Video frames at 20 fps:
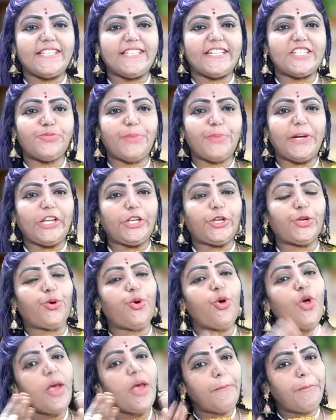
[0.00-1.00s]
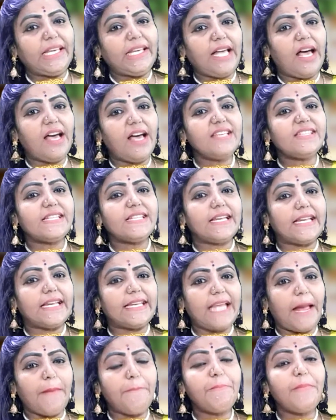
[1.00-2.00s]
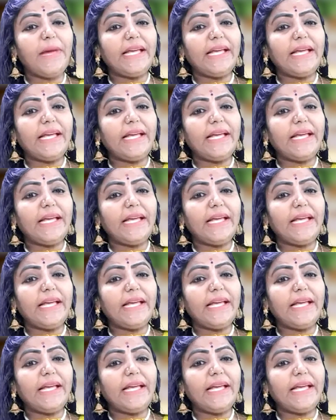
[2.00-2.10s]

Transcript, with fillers: ஜட்ஜ் பண்ணிக்கணும் பிகாஸ் நம்ம